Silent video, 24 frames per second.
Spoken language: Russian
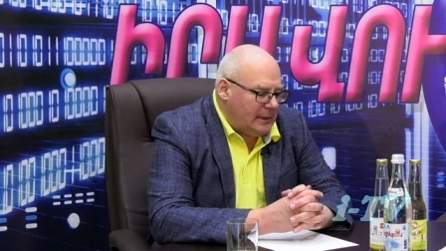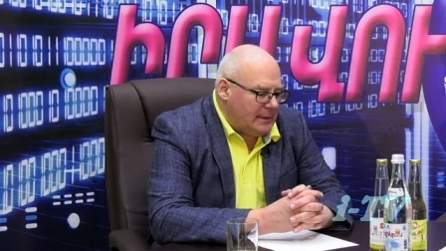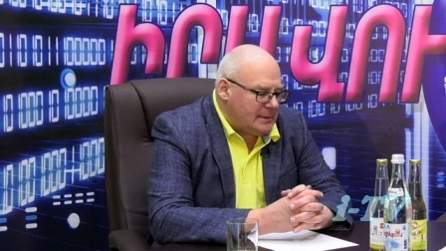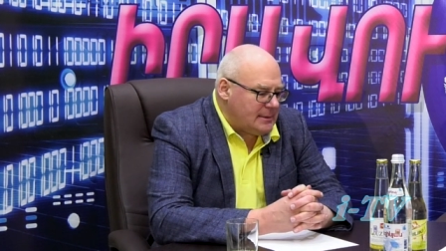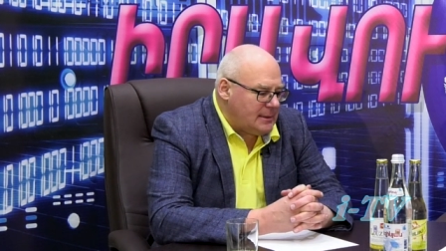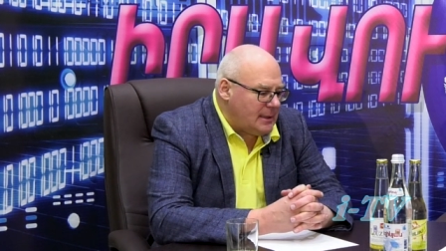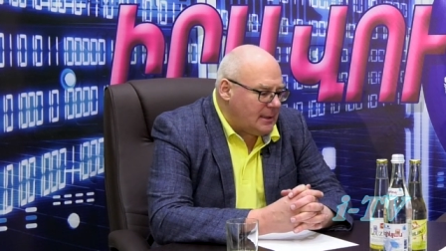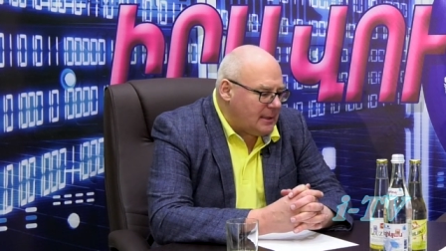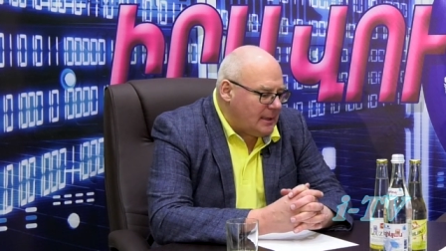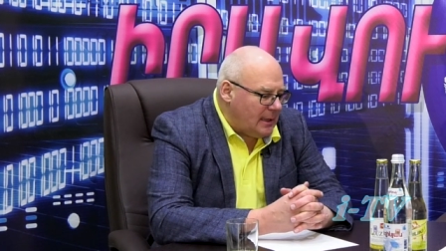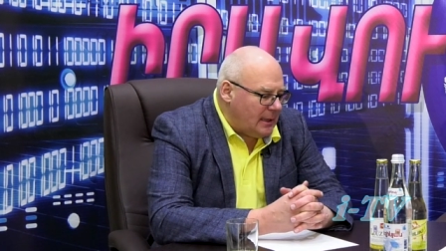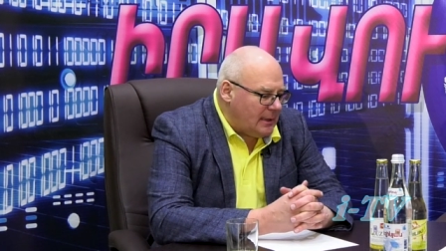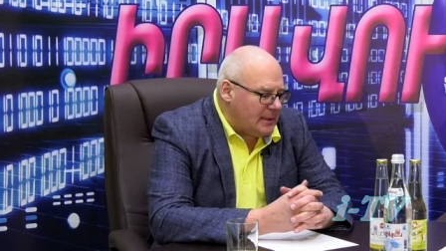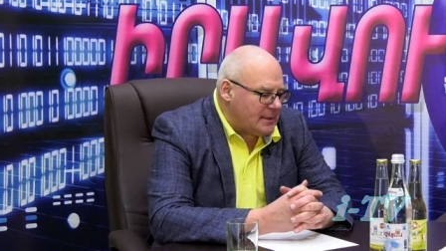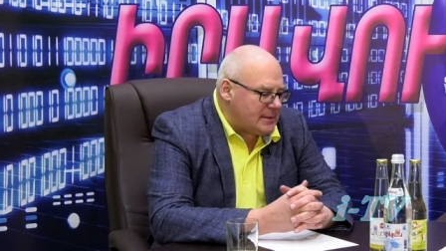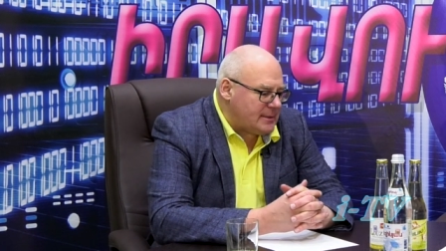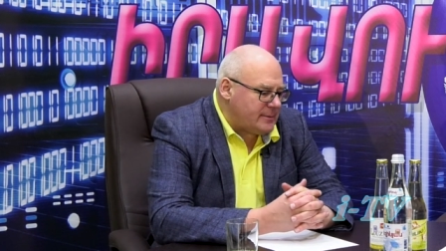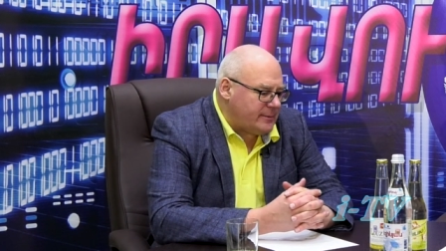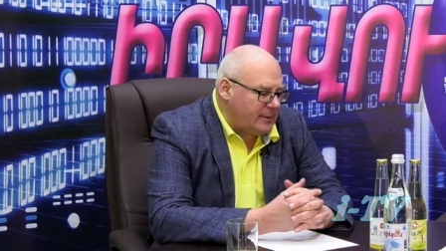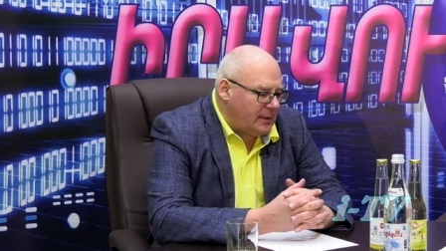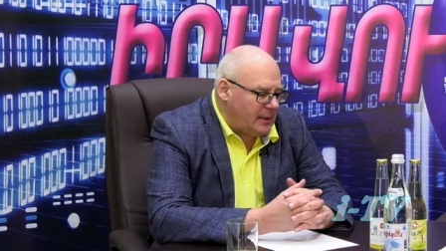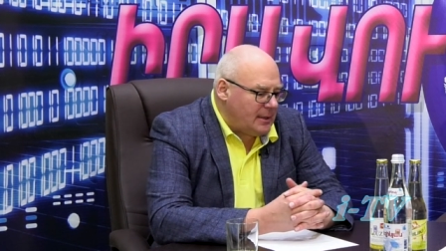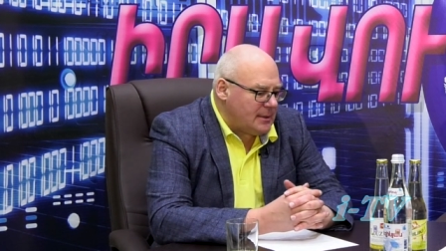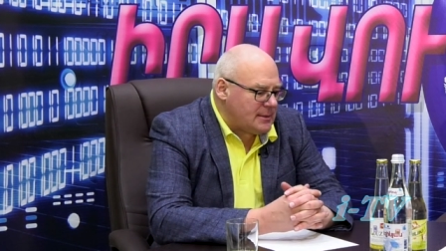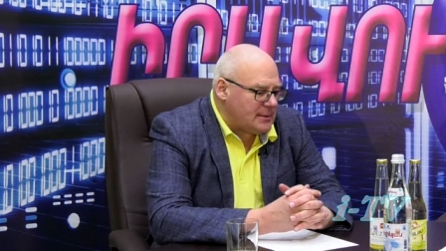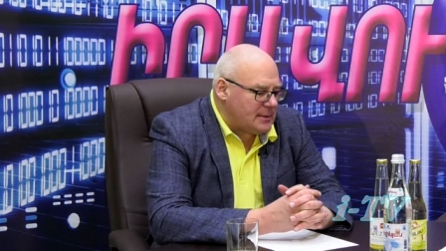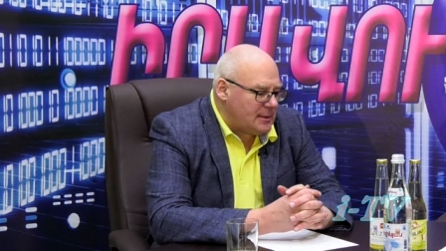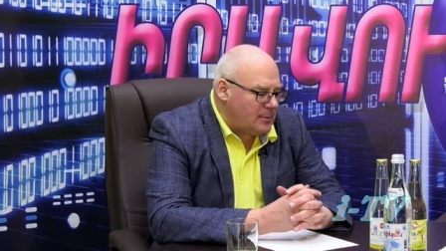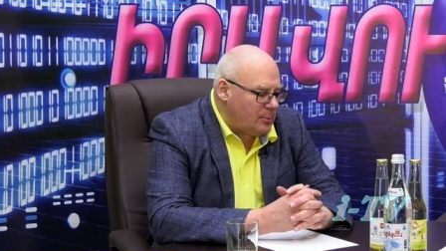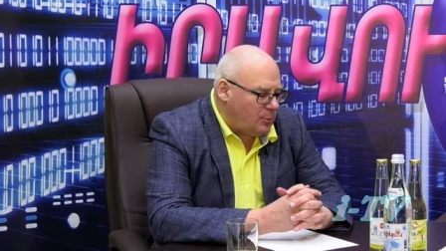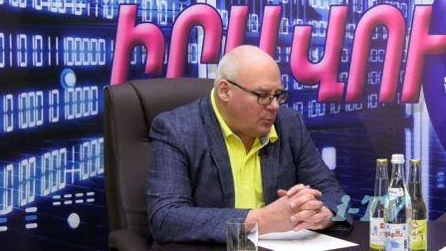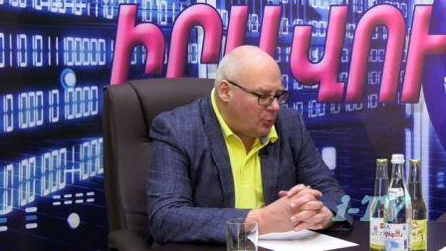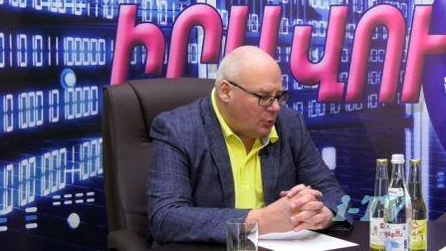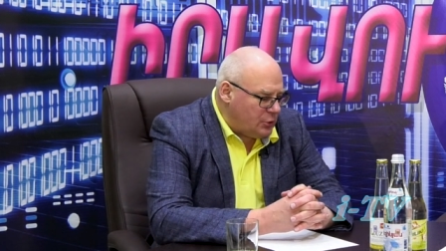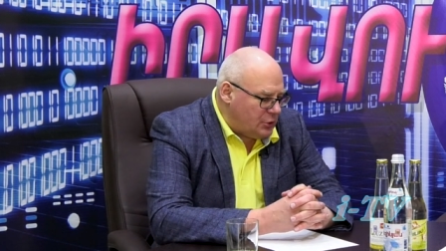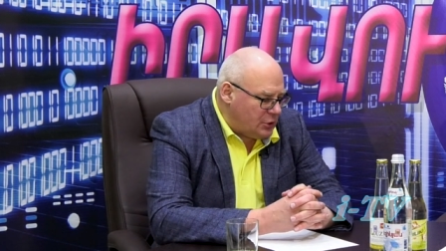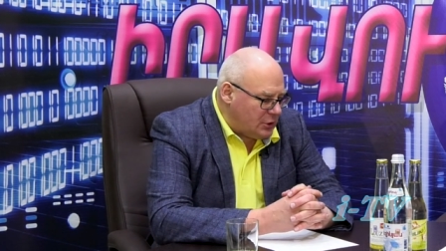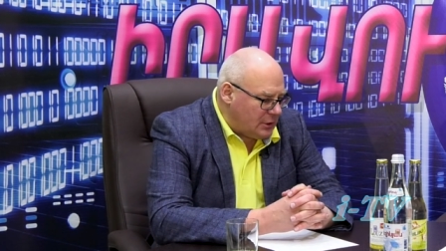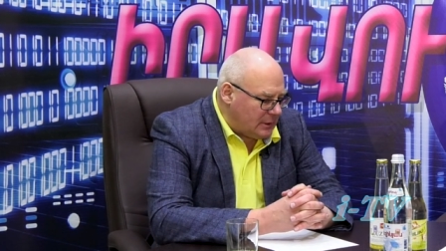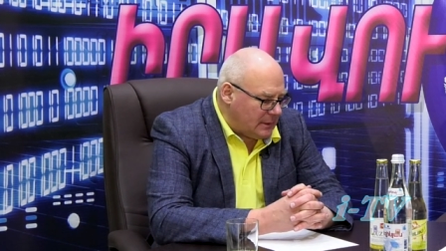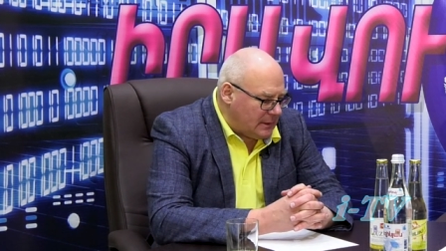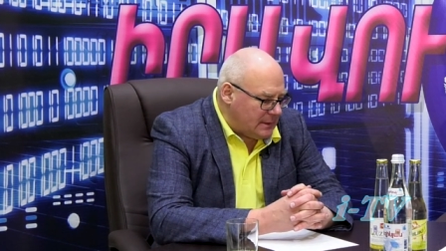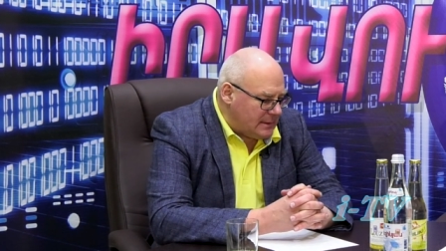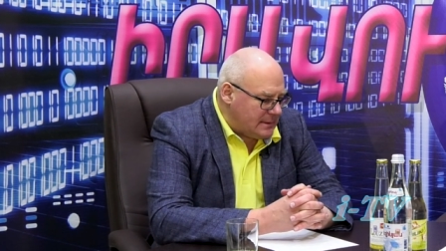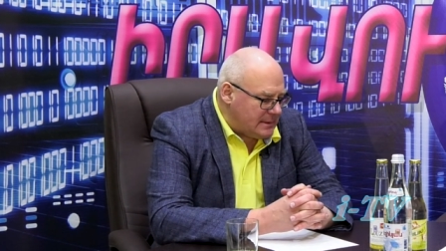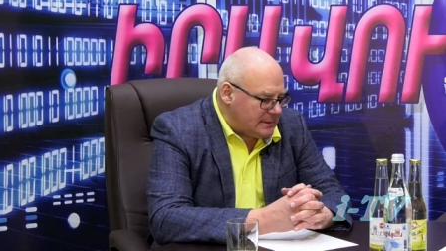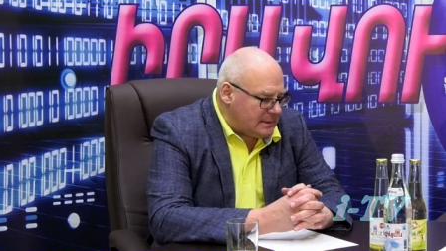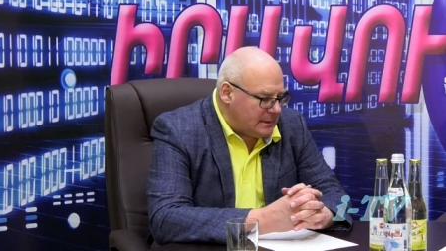излагали свои
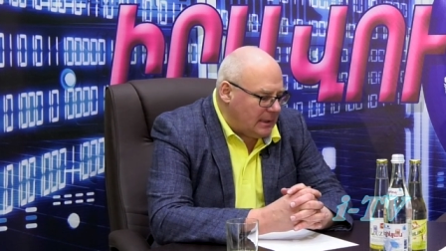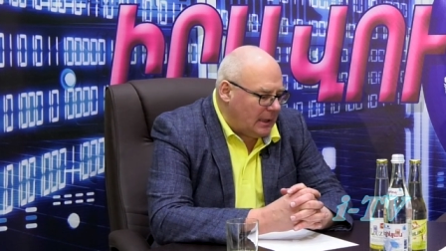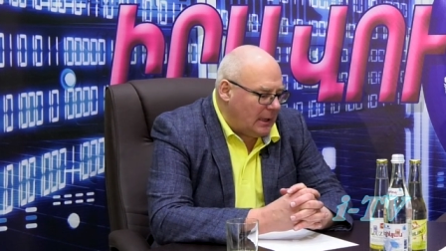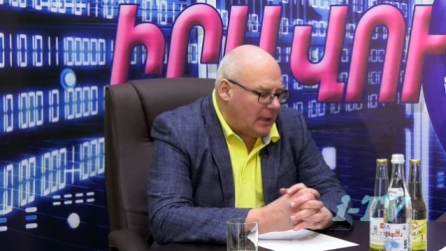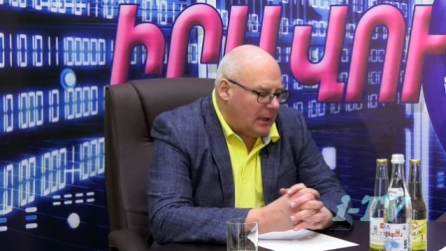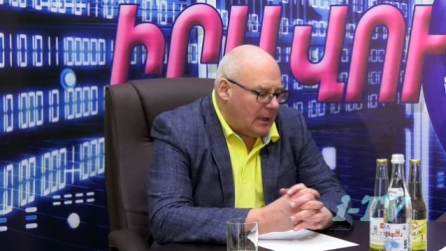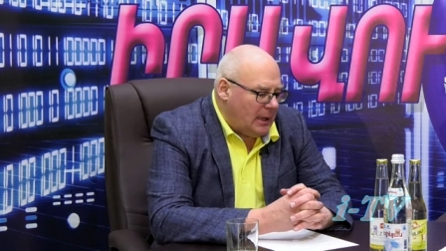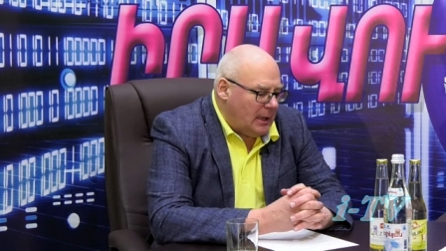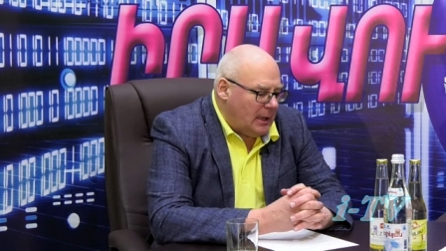озабоченности